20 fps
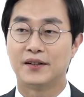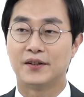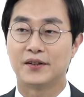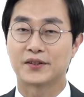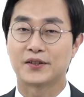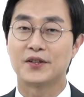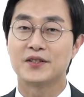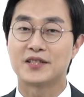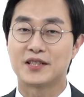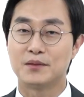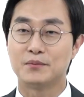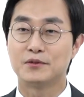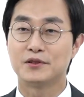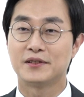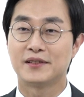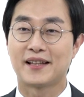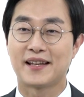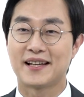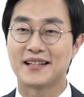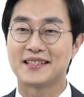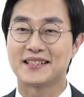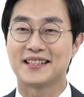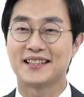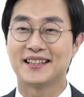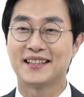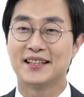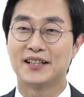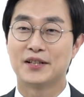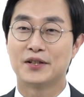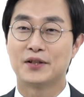어떤 질문을 해야지
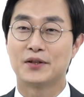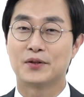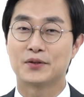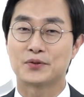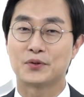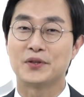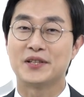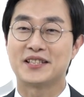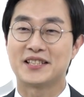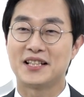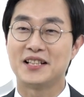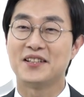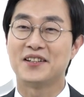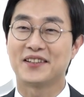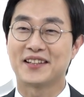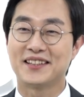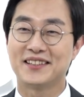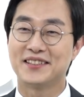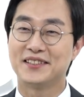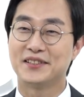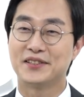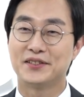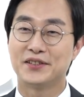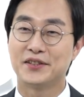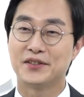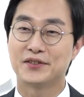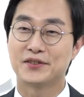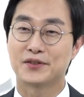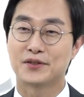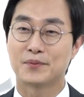소위 실력 있는
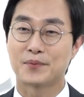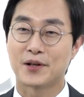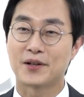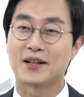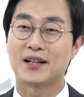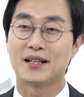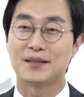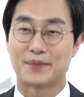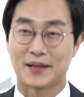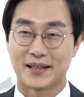의원으로 평가를